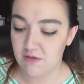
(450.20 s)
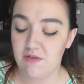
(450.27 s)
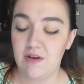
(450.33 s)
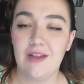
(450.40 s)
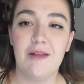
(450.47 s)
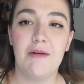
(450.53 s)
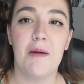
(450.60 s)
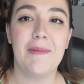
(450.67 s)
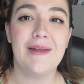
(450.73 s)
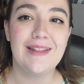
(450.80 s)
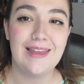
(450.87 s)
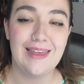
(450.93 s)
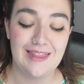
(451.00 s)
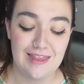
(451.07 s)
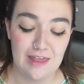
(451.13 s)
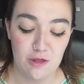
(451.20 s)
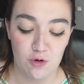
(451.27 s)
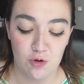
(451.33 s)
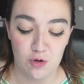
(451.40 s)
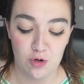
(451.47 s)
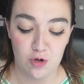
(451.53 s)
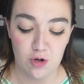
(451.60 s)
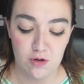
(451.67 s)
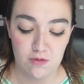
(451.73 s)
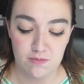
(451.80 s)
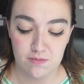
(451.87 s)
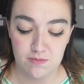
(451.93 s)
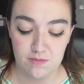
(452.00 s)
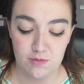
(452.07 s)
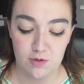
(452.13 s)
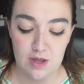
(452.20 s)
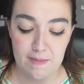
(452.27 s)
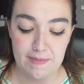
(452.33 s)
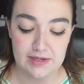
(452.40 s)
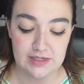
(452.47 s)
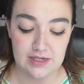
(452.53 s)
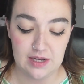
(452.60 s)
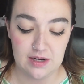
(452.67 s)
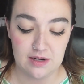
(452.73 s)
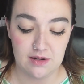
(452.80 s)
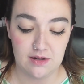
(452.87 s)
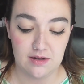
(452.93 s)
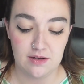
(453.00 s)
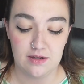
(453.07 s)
Definitivamente dedo no, voy a pasar